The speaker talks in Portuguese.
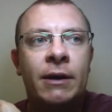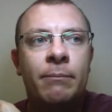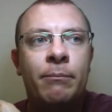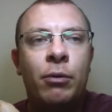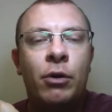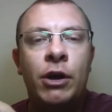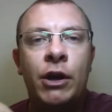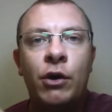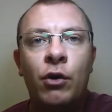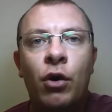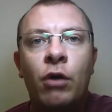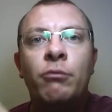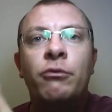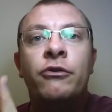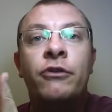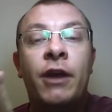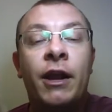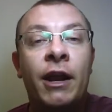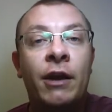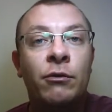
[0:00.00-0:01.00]

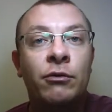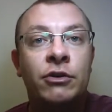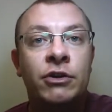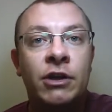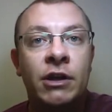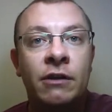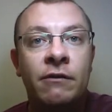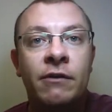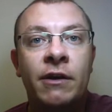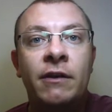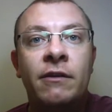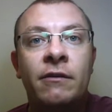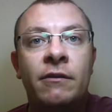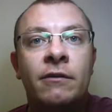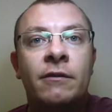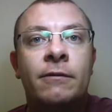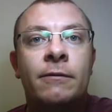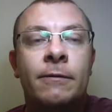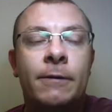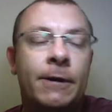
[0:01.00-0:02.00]
polinômios
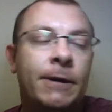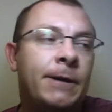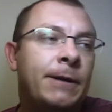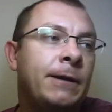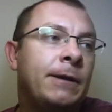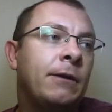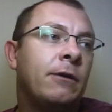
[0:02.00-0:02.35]
irredutíveis, né?